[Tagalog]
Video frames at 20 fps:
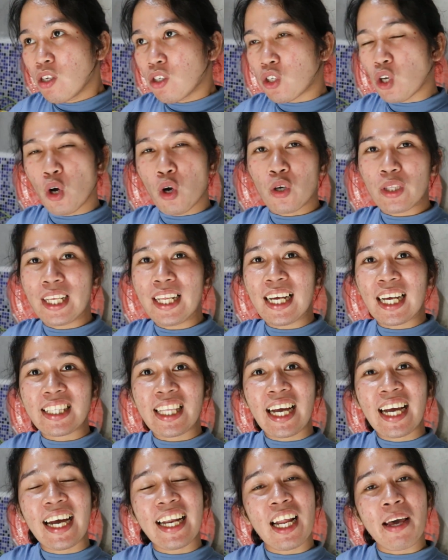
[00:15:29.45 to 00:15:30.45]
So
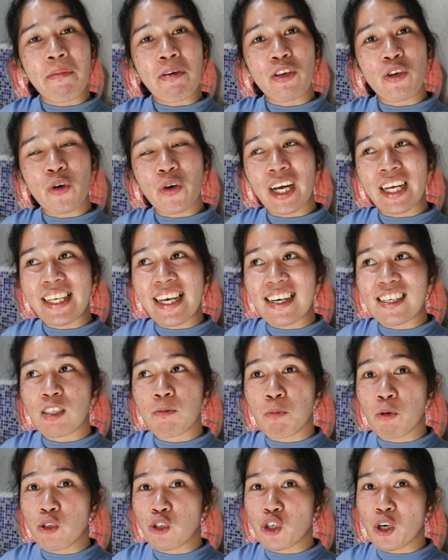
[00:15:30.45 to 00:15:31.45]
dinagdagan namin yung kanyang
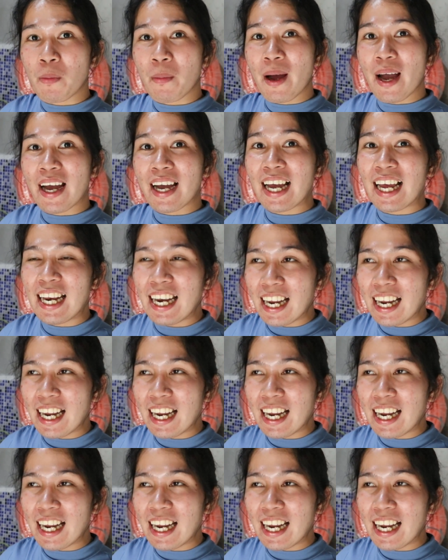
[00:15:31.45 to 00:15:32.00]
sponsor mga